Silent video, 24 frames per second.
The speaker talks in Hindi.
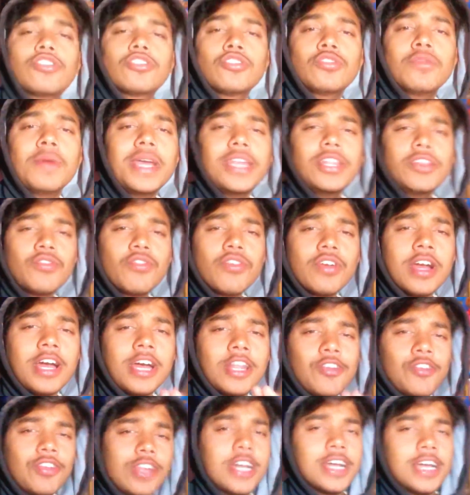तो भाई देखो
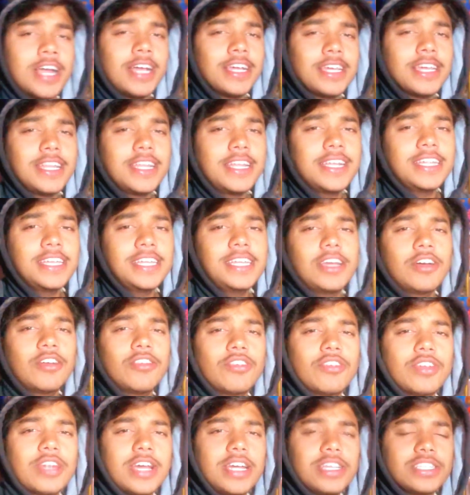खाना वाना खा के रेडी
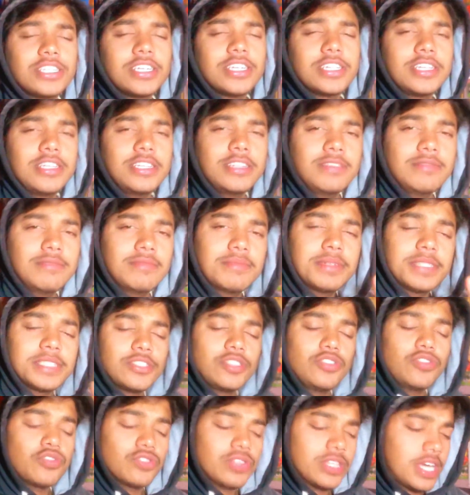और आज का दिन बस
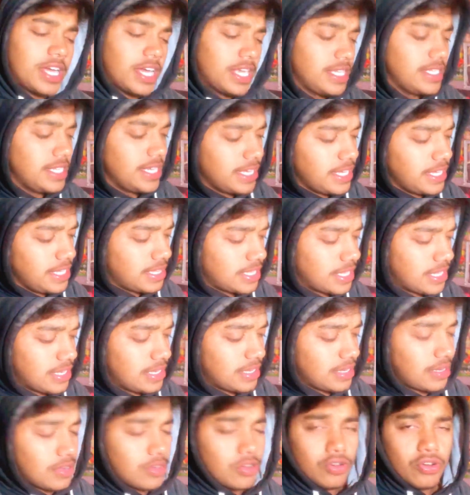जो था यही था
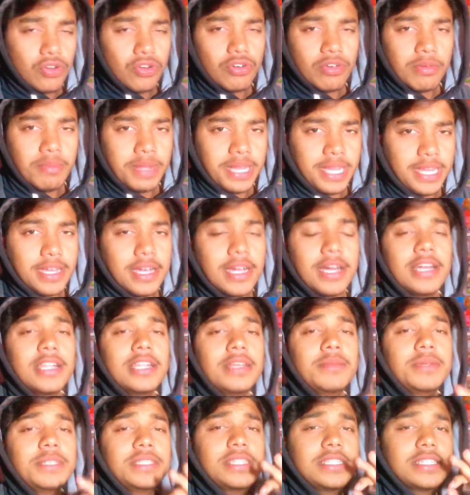और मैंने
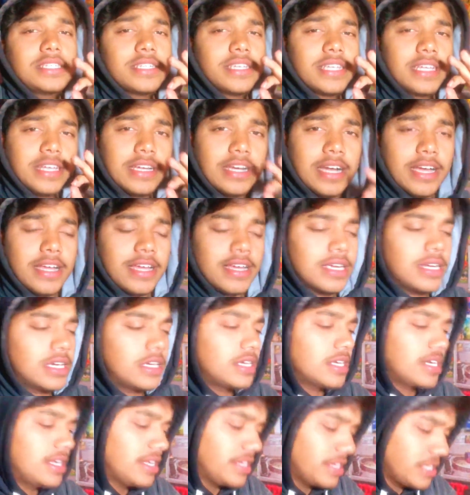खाने में जैसे कि खाया
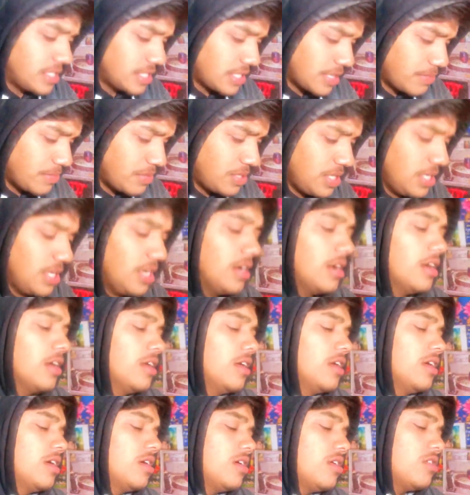कटहल की सब्जी
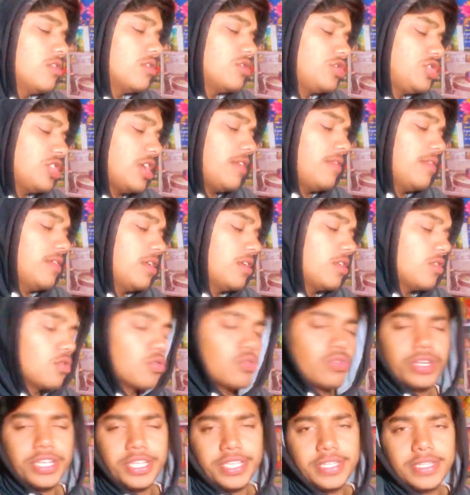और चावल
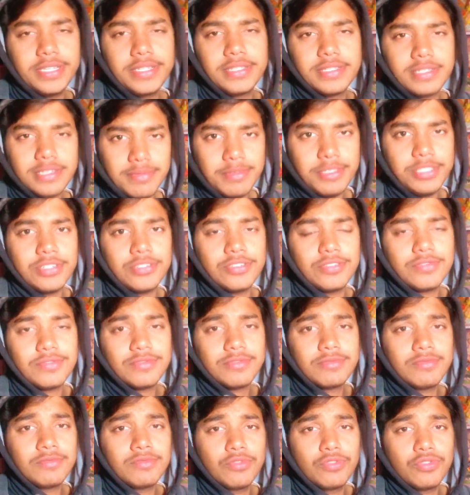रोटी समझ लो
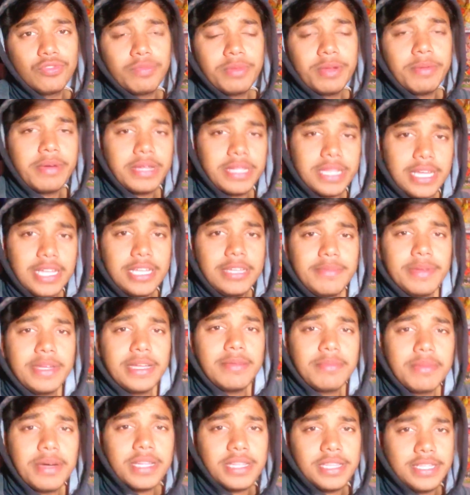वो मैं बता नहीं
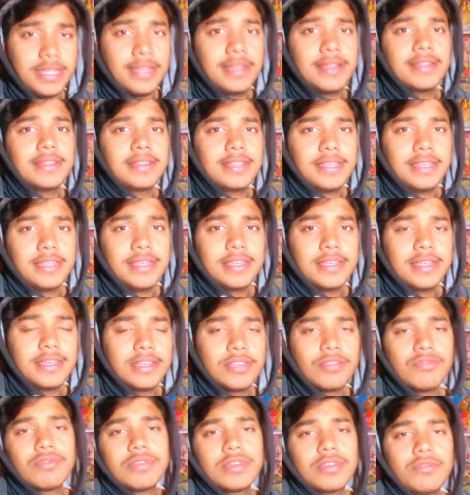पाया बात ही अलग थी
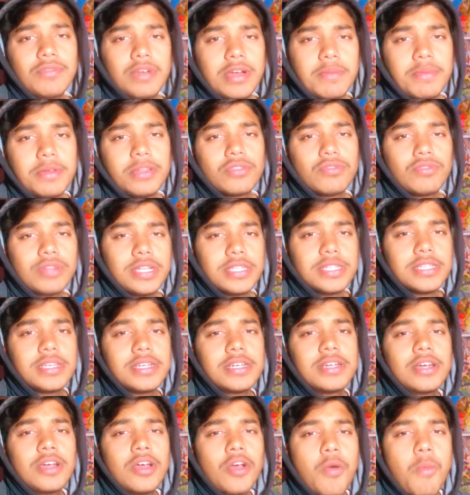क्योंकि वहाँ पर थोड़ा
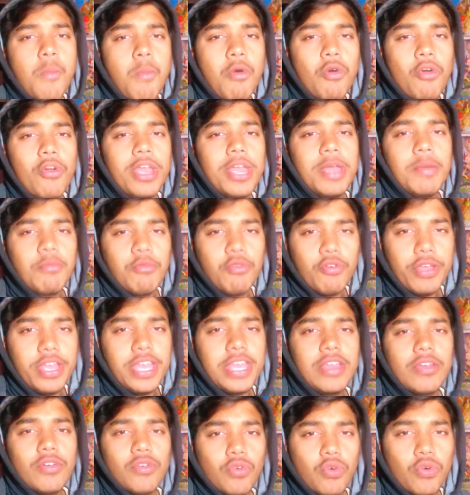सा मोए
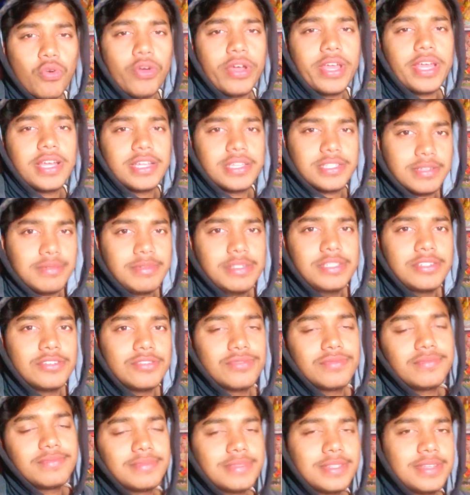मोए हो गया समझ रहे
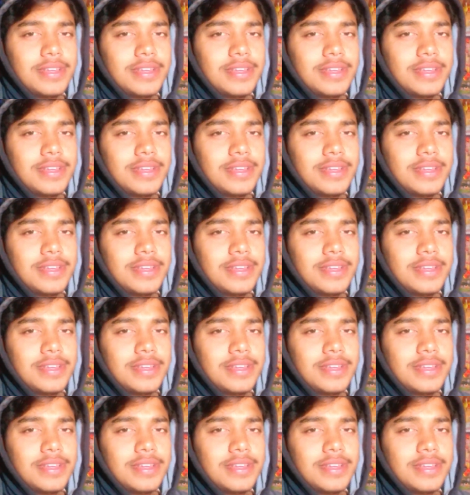हो